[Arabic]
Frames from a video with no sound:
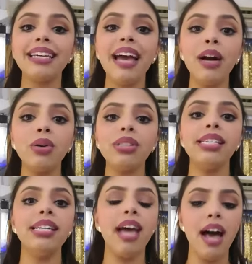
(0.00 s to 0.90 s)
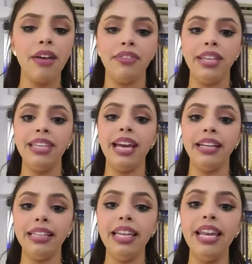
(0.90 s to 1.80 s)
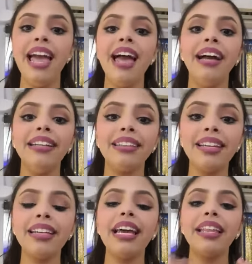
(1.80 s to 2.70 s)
غارونتي افي يعني عندك